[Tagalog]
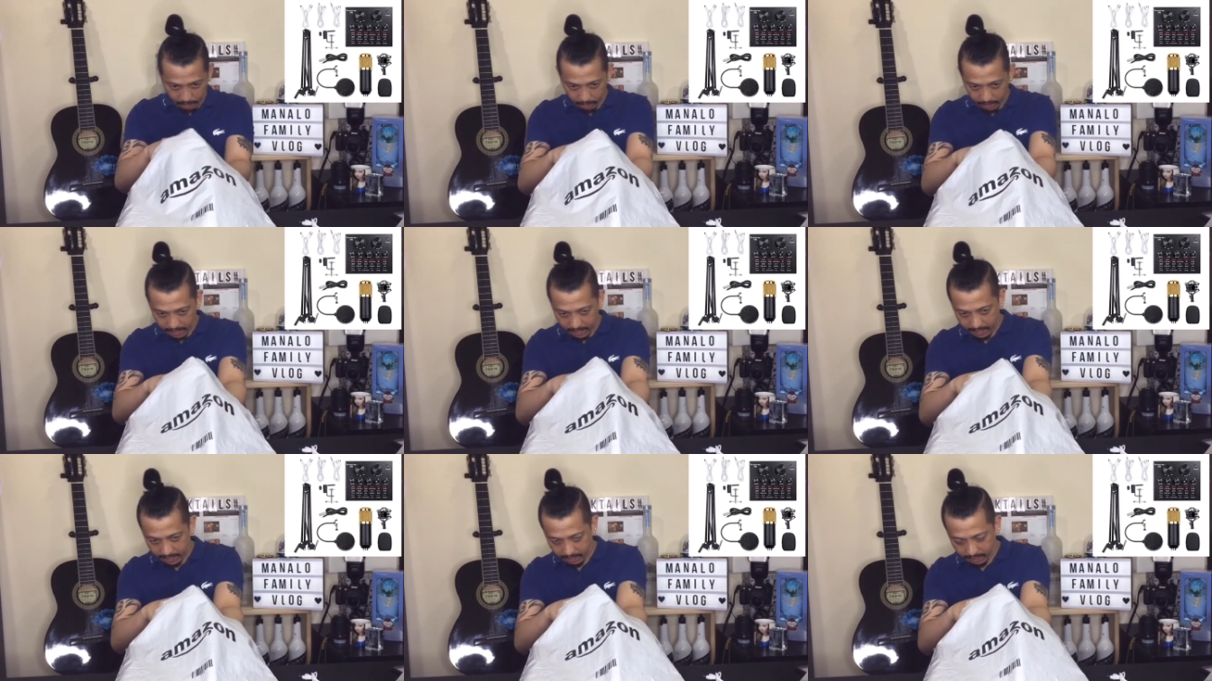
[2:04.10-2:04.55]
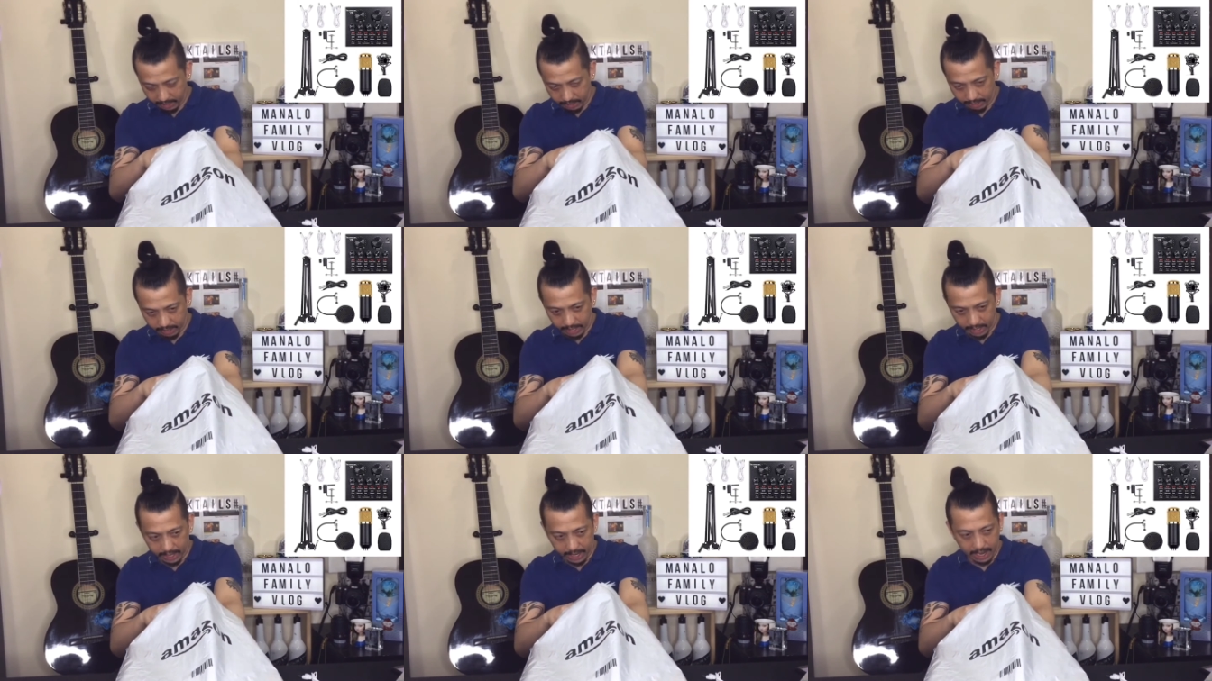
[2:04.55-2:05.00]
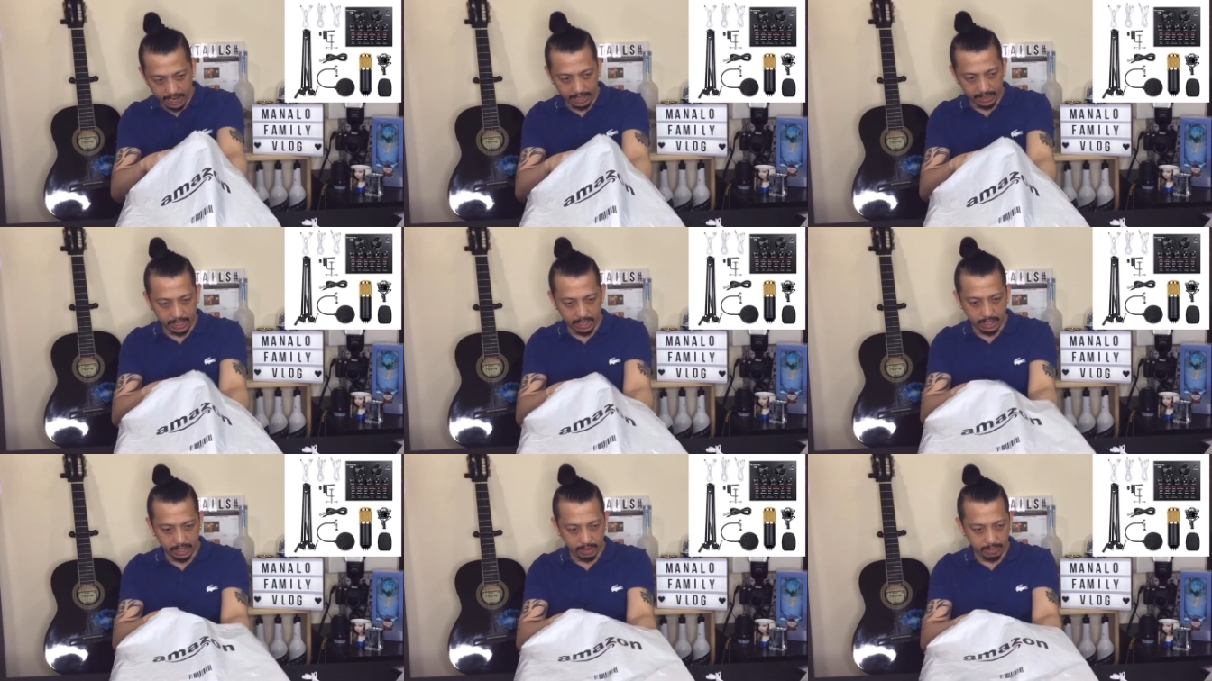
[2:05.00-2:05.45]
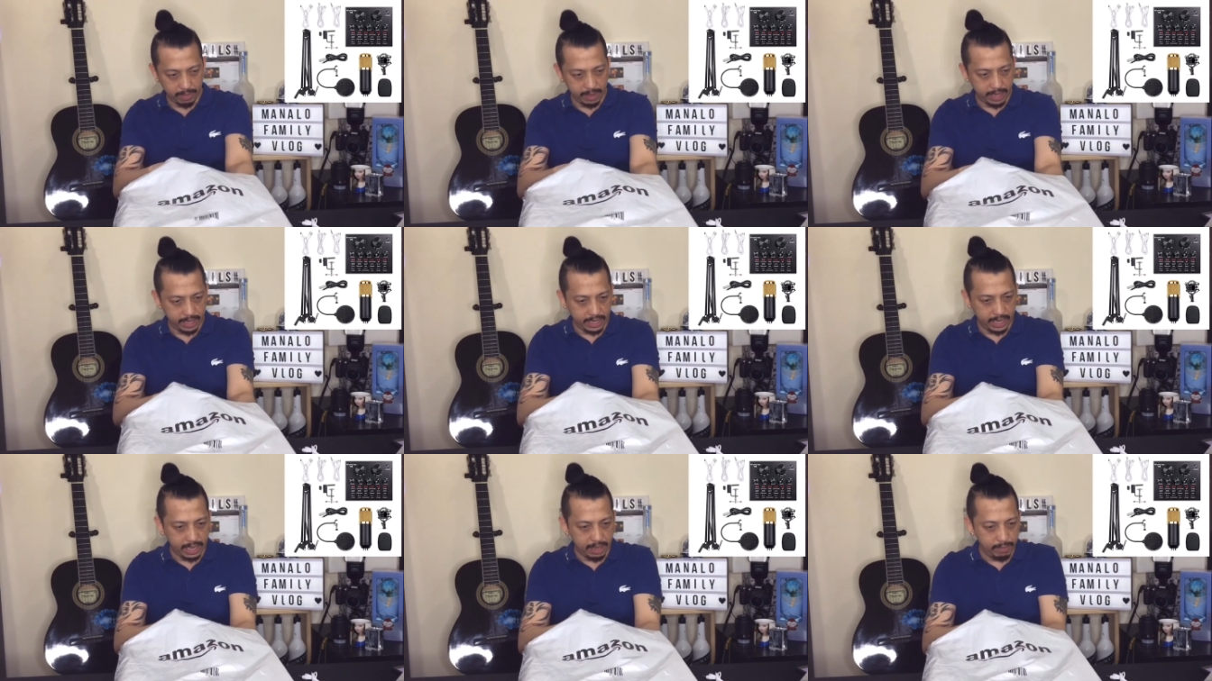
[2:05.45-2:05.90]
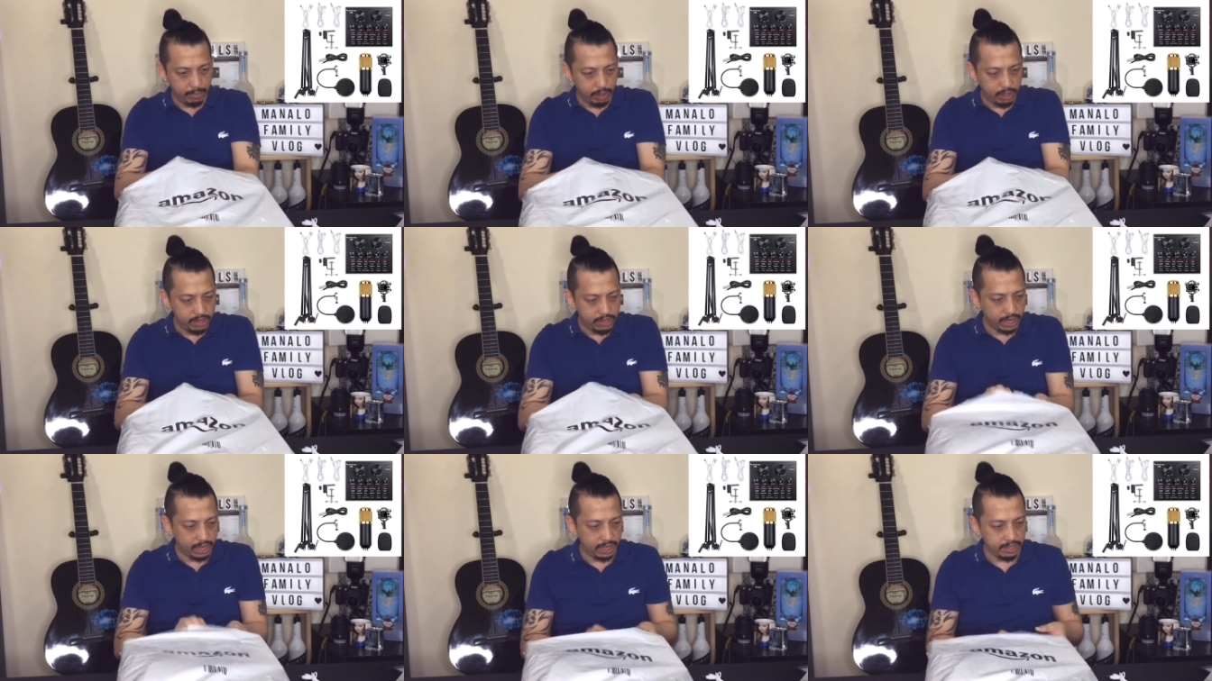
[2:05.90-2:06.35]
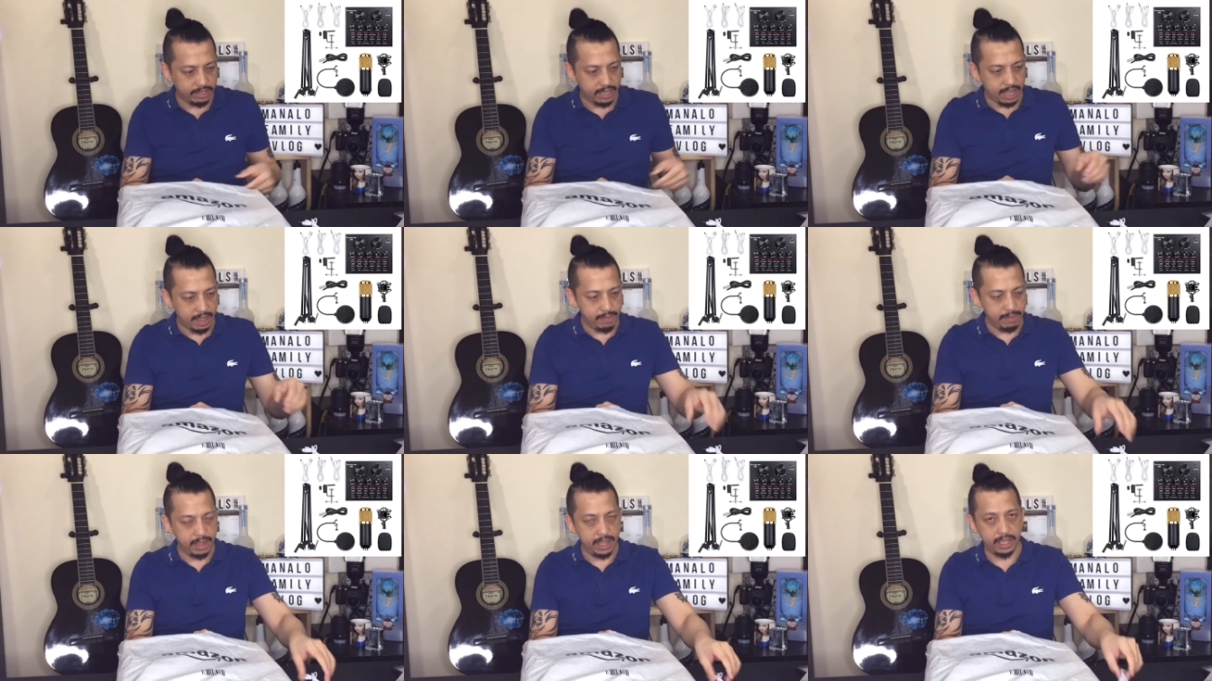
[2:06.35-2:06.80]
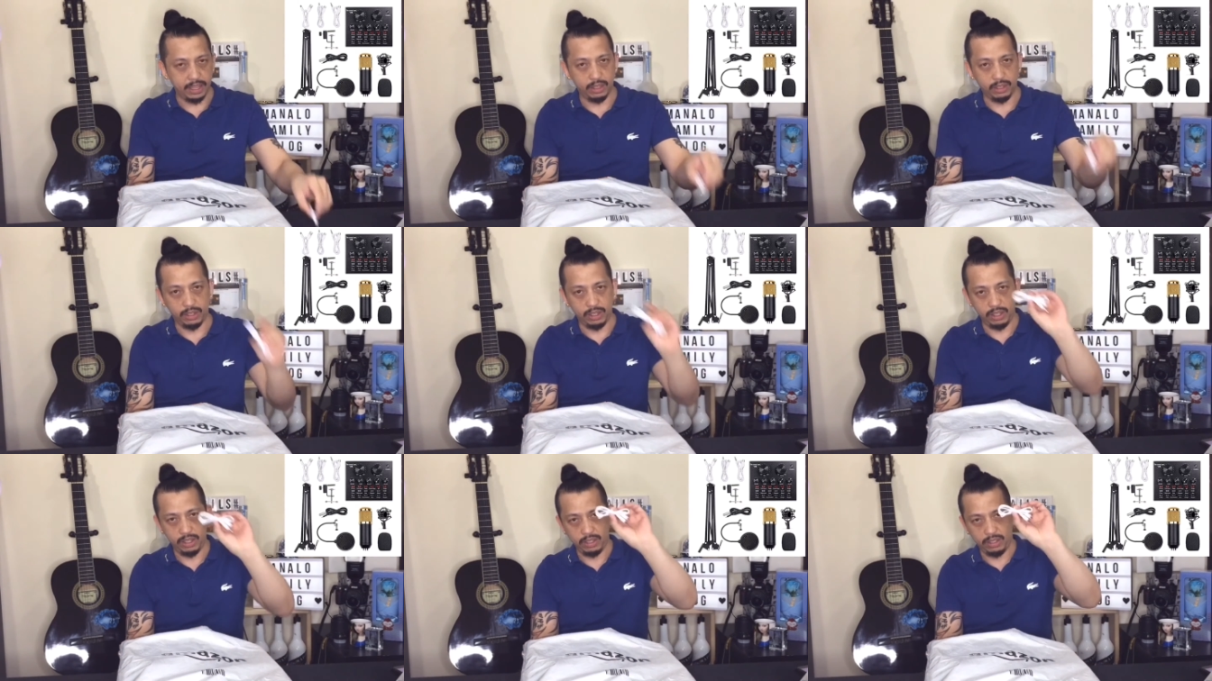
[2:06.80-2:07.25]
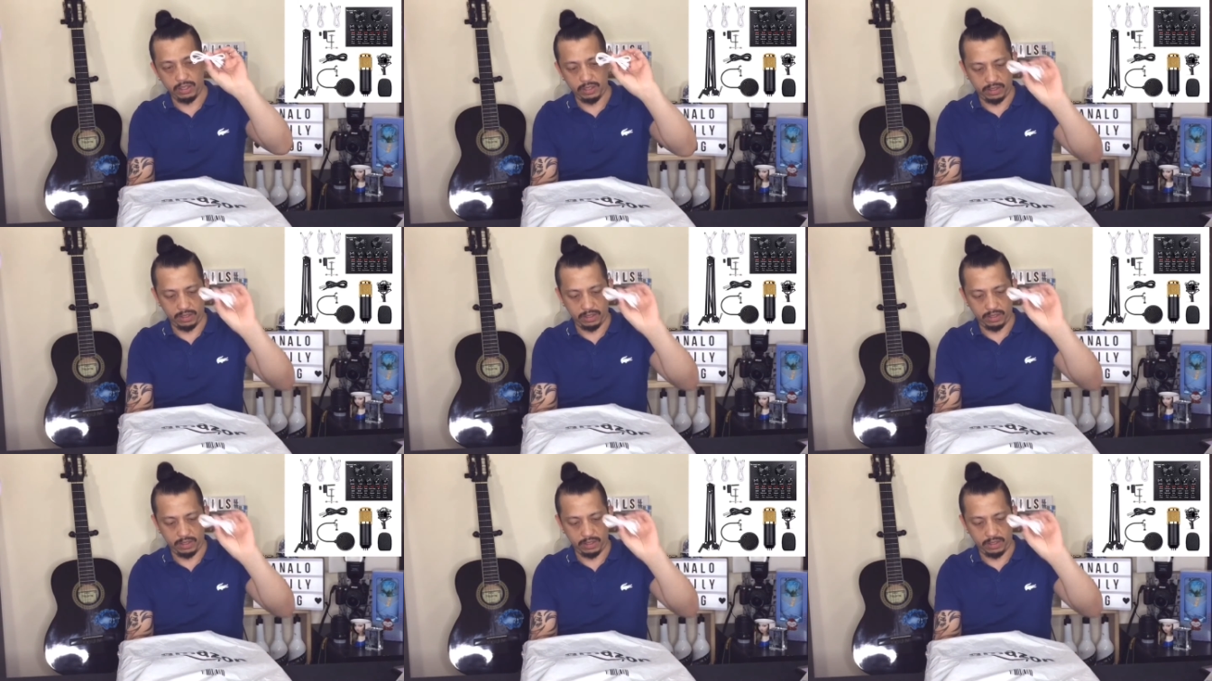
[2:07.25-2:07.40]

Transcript: Okay. Tignan natin, may cable siya kasama. Ito.